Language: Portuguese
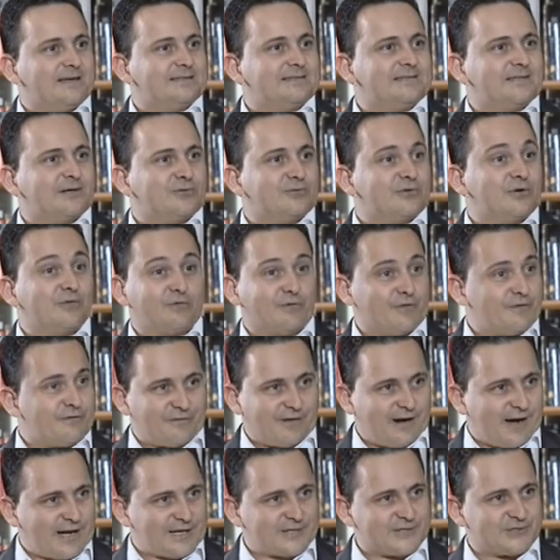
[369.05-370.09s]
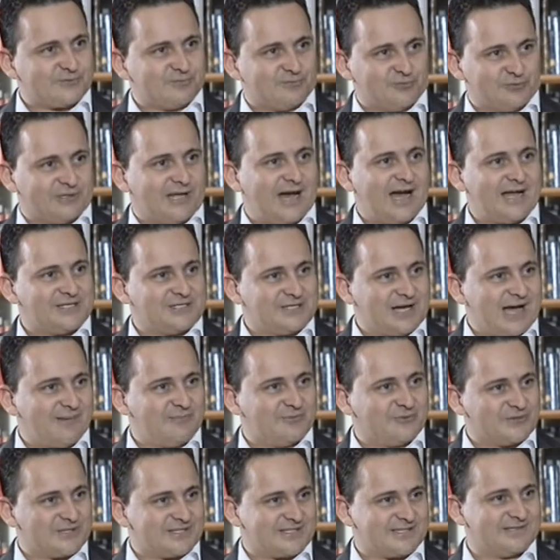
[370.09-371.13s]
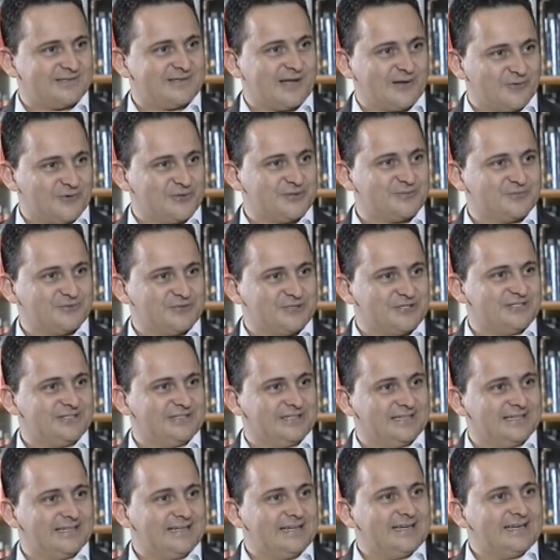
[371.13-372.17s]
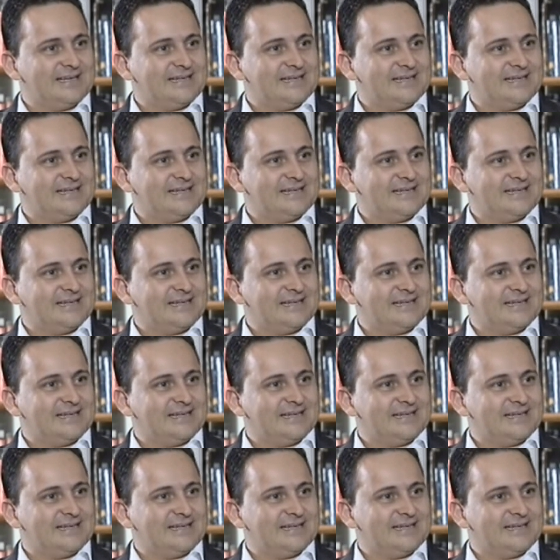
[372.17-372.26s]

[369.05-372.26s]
Então não foi fácil mudar de hábito assim da noite para o dia.